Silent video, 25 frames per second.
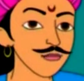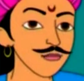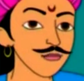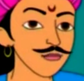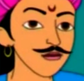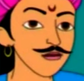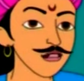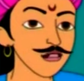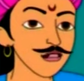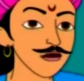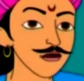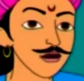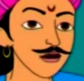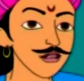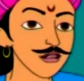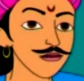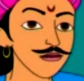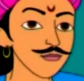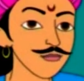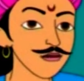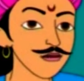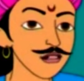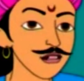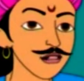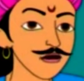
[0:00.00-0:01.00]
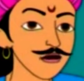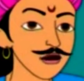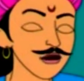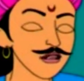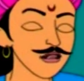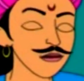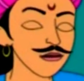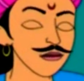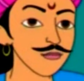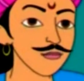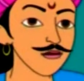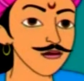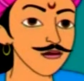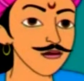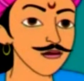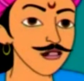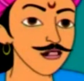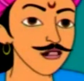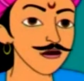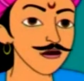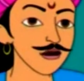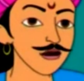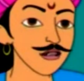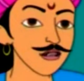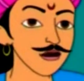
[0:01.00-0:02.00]
जल्दी से वो सिक्कों से भरा थैला मुझे
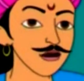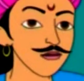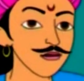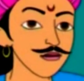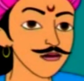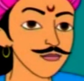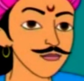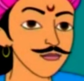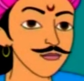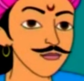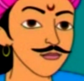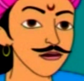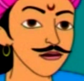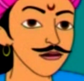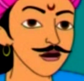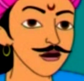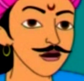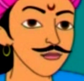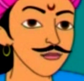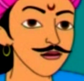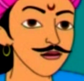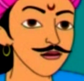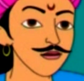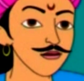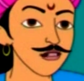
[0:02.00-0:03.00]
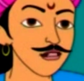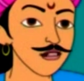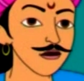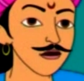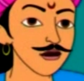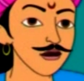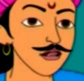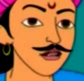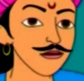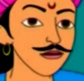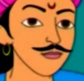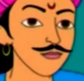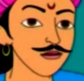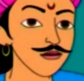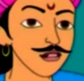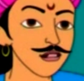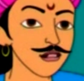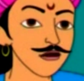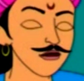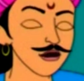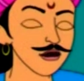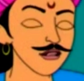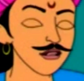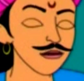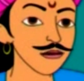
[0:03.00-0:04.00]
वापस कर दो ताकि तुम्हारी
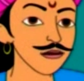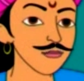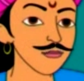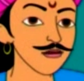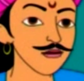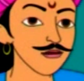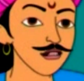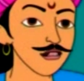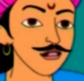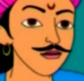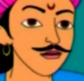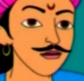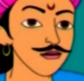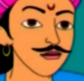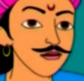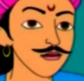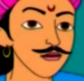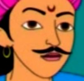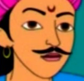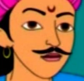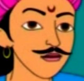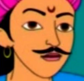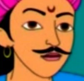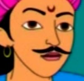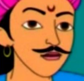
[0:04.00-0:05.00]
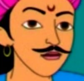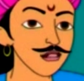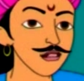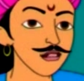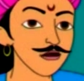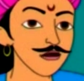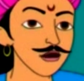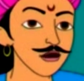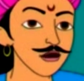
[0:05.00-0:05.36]
गुस्ताखी माफ कर दी जाए नहीं